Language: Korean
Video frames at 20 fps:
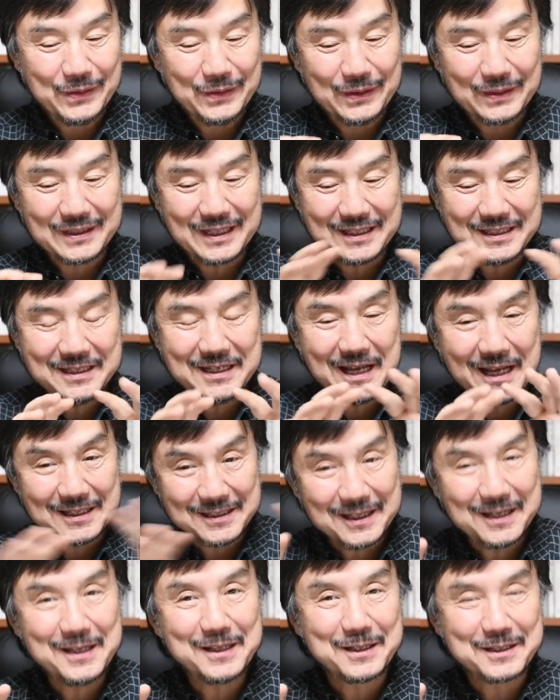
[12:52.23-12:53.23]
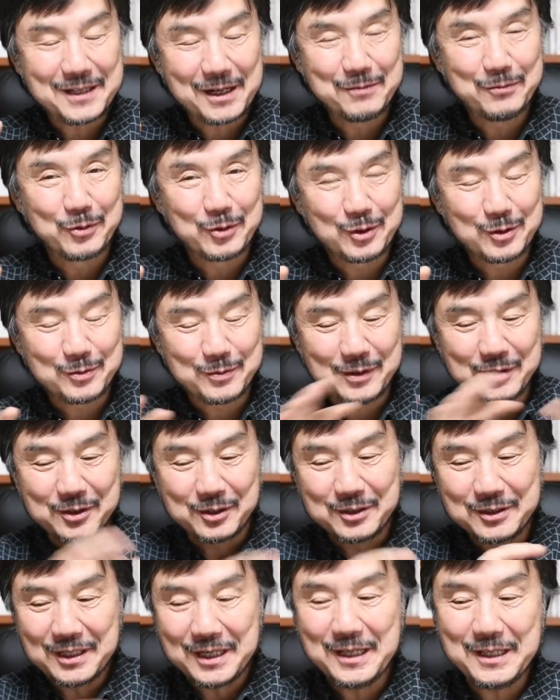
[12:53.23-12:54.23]
사진이 한 장일 때는 잘 모르지만
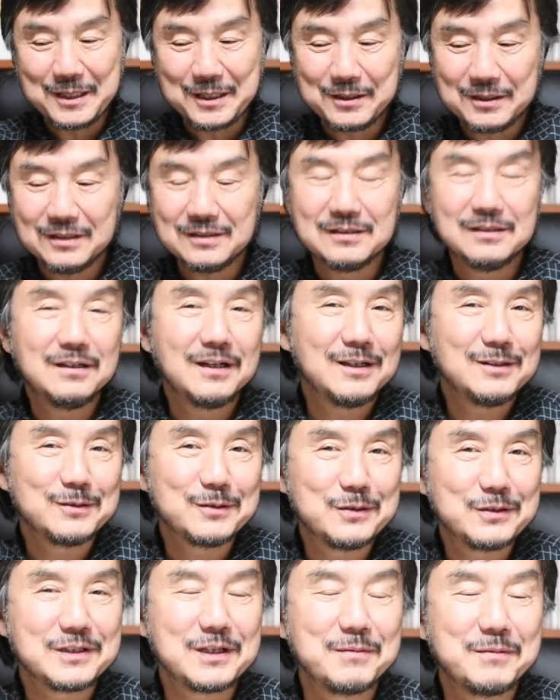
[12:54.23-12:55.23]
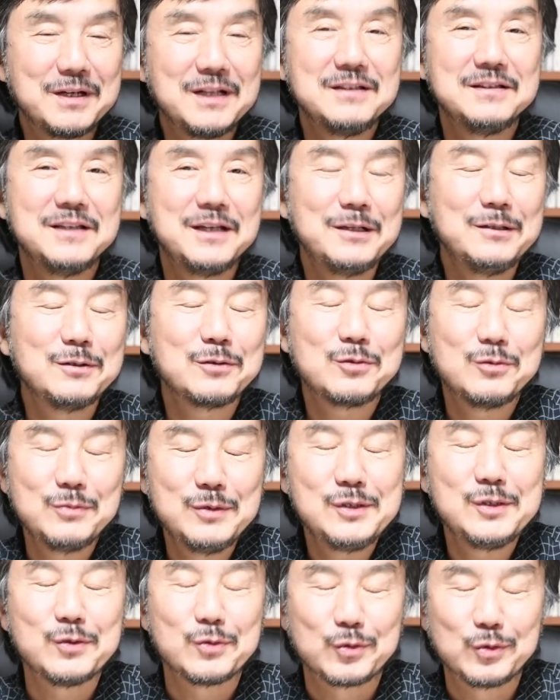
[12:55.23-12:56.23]
여러 장일 때는 그걸 가지고 재미난 얘기도 꾸밀
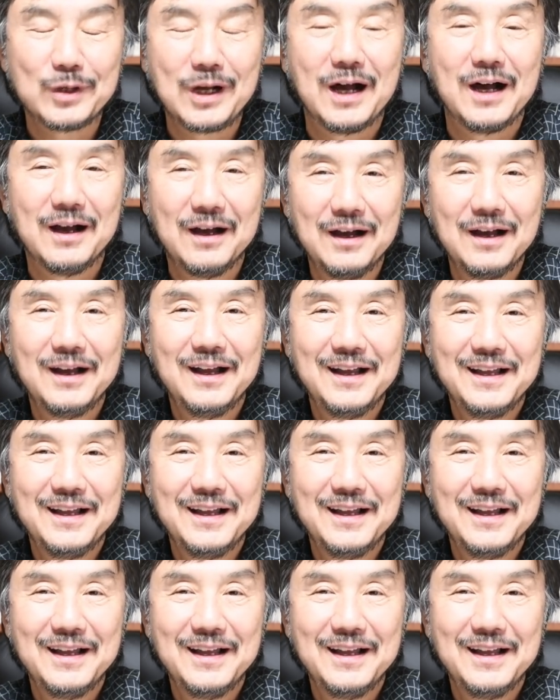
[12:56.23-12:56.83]
수 있구나.